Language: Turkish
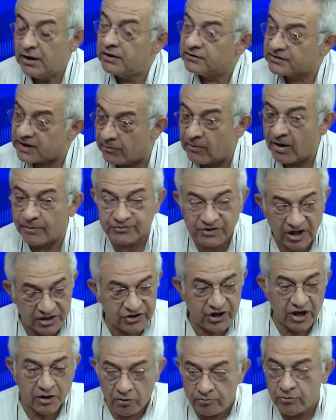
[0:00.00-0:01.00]
tamam
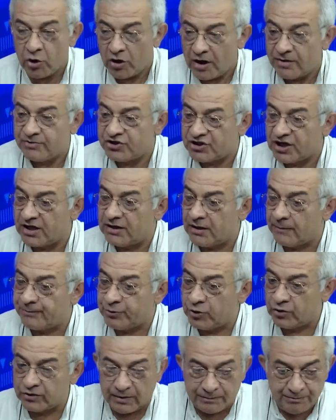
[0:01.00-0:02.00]
taşeron böyle bir şey
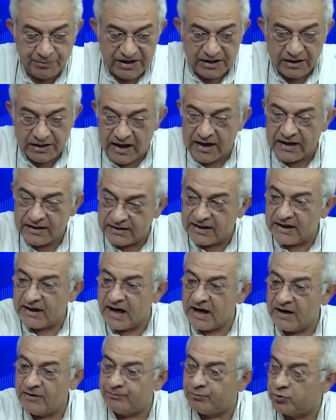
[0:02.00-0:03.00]
yapıyor da birilerinin de
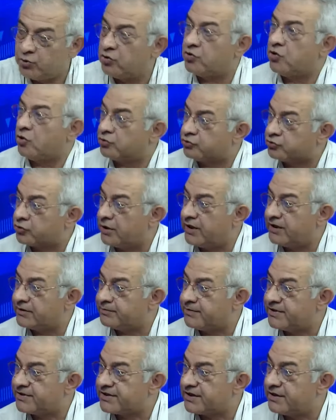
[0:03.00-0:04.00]
gelip bunu kontrol
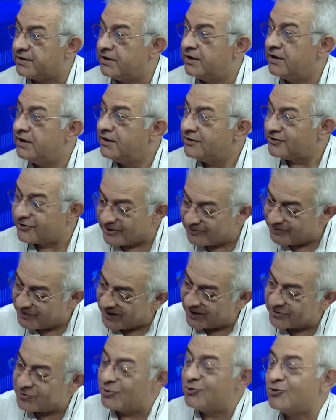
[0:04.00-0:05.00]
etmesi. İşte
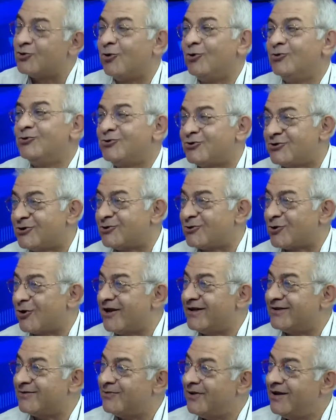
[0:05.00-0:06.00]
biraz önce onun evet, için
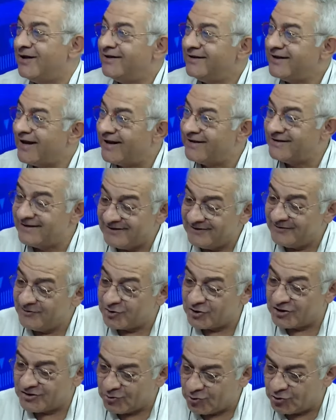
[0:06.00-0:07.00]
söyledim. Evet. Yani
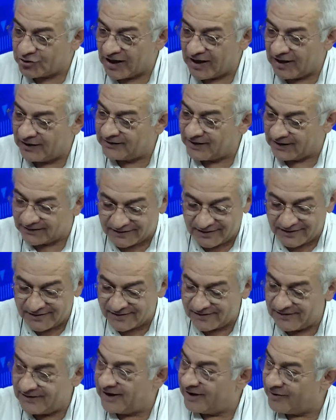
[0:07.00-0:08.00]
siz güzel
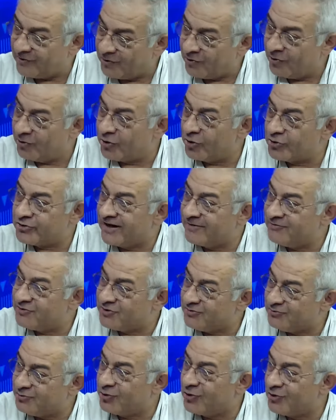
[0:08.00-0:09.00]
anlattınız. yani o
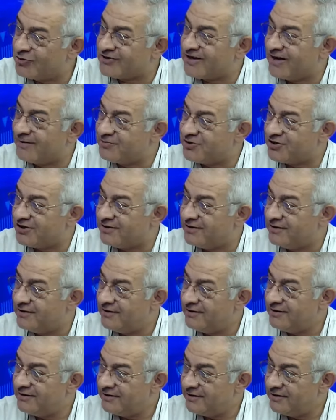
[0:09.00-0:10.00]
gözlemci bu gözlemci
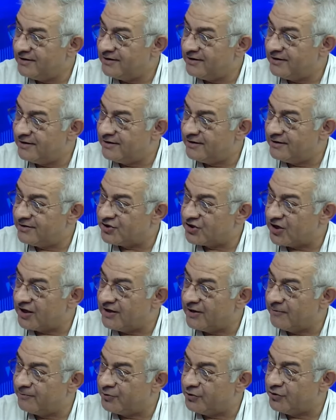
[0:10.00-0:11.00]
evet, e, evet. şey
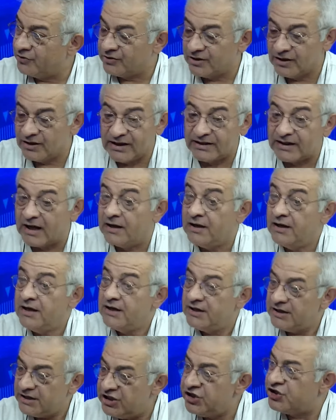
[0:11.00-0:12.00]
yapıyor diye. Ya da
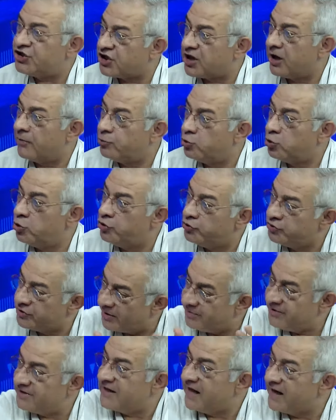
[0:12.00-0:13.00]
iş
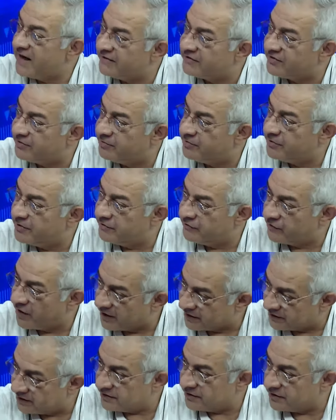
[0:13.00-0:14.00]
kabulünde bir denetim var.
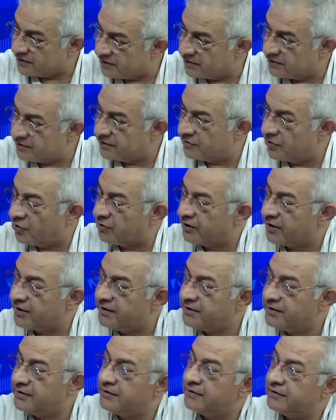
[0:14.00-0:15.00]
Tabii tabii e, geçici
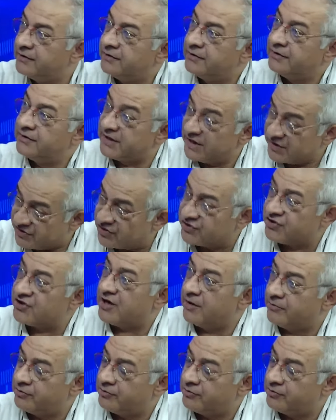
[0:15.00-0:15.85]
kabul dediğimiz bir geçici mekanizma